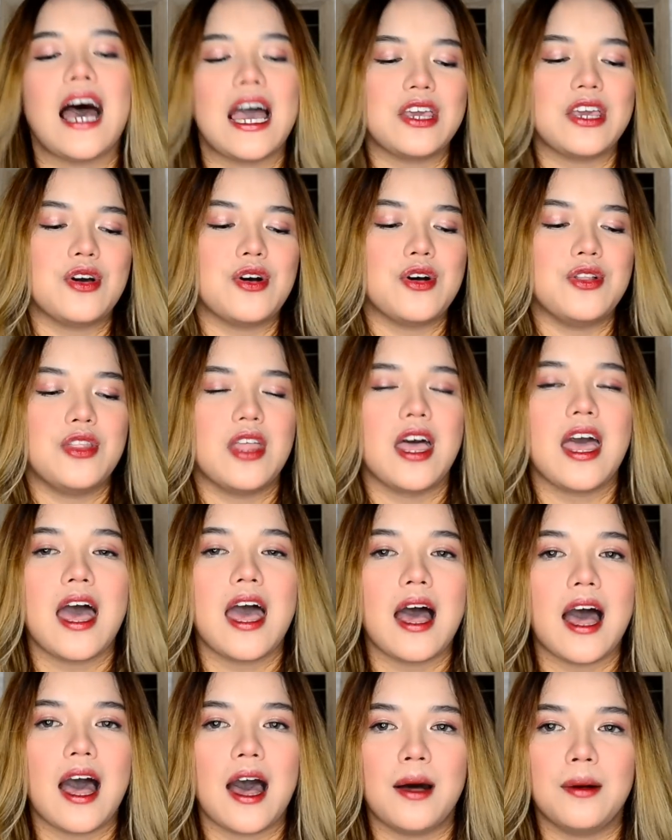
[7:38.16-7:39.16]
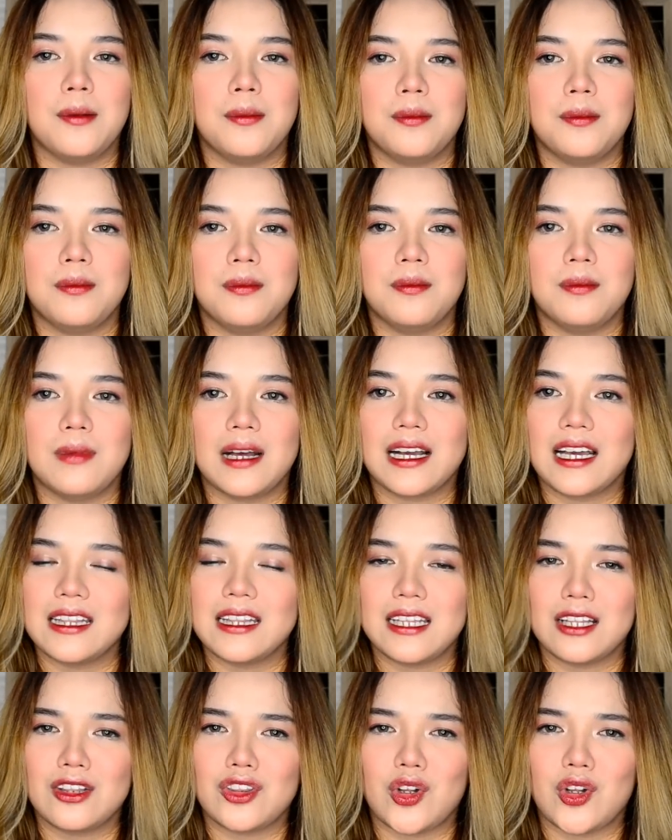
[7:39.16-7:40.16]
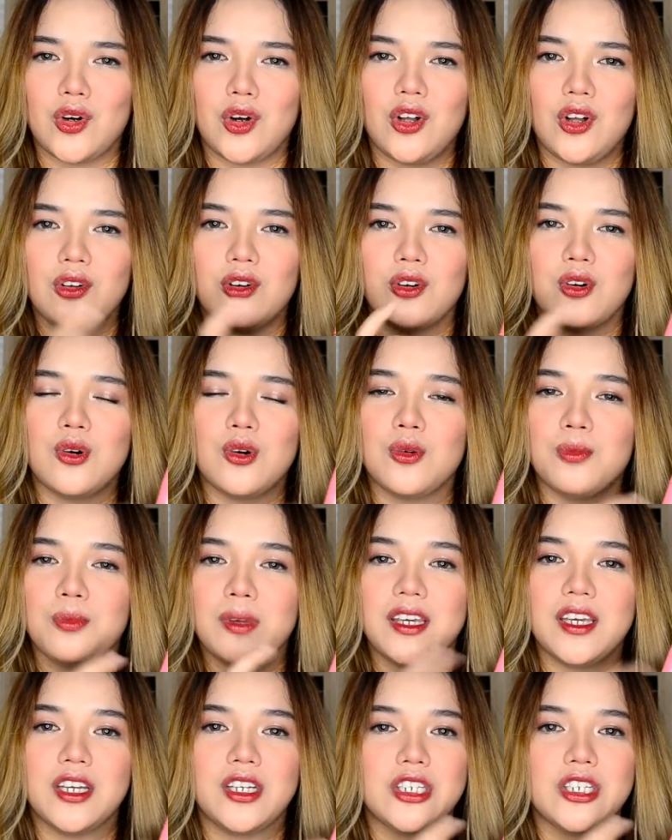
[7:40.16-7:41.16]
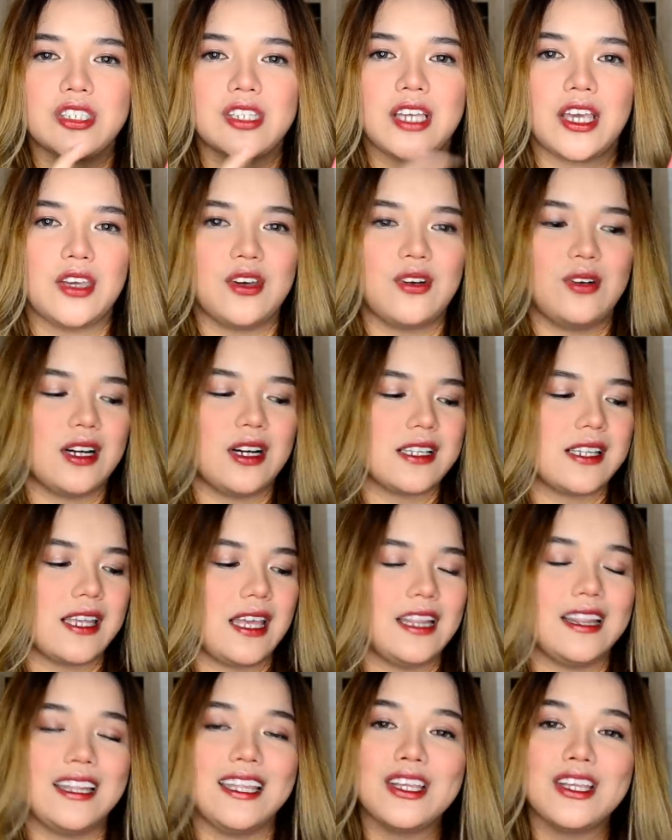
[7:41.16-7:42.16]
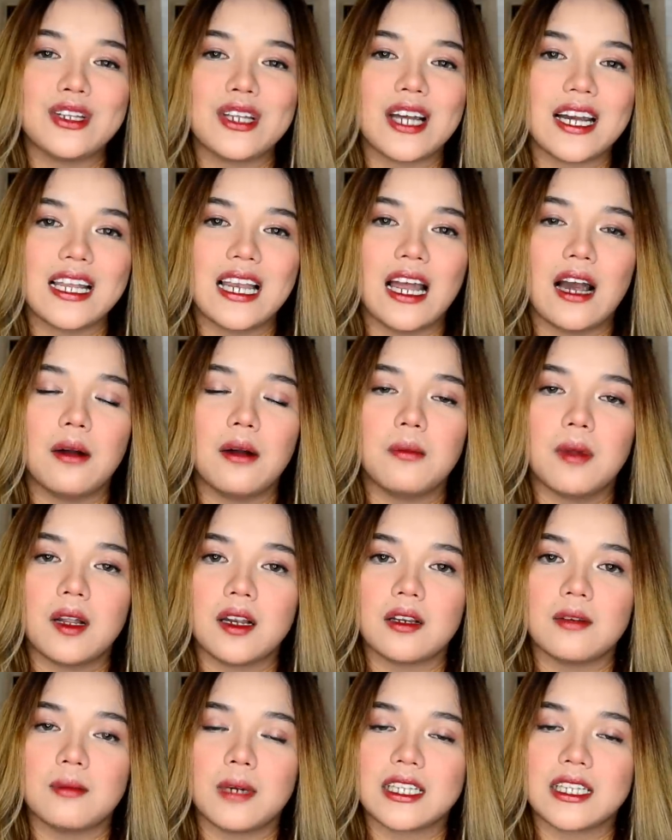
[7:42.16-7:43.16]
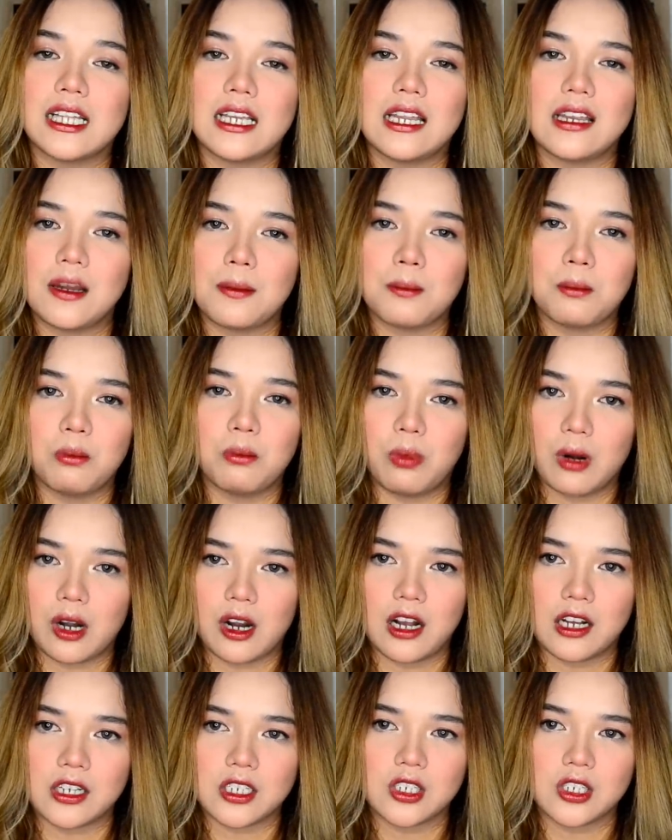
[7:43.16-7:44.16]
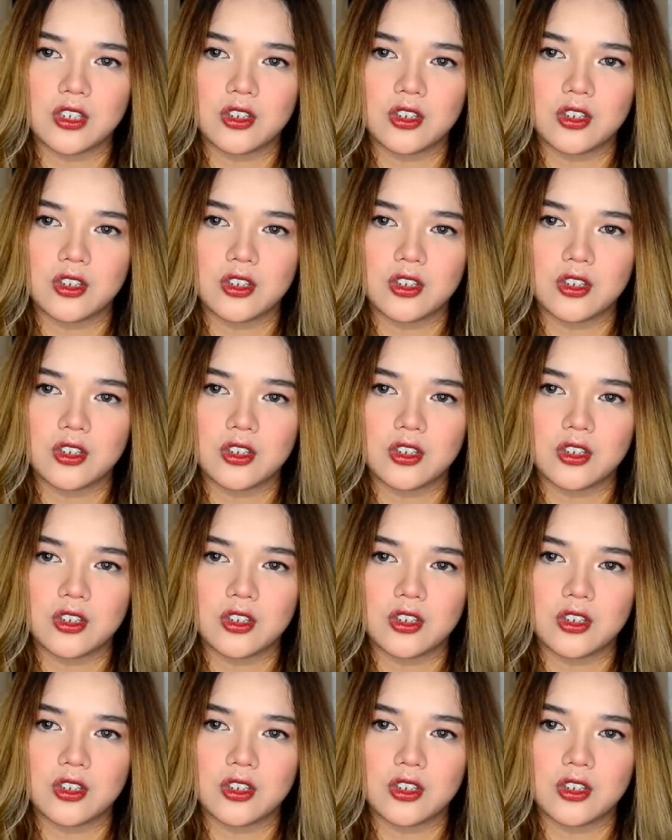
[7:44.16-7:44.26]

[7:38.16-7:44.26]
ayun um, maganda to kung beginners kayo kasi hindi nyo na kailangan magdala ng brush.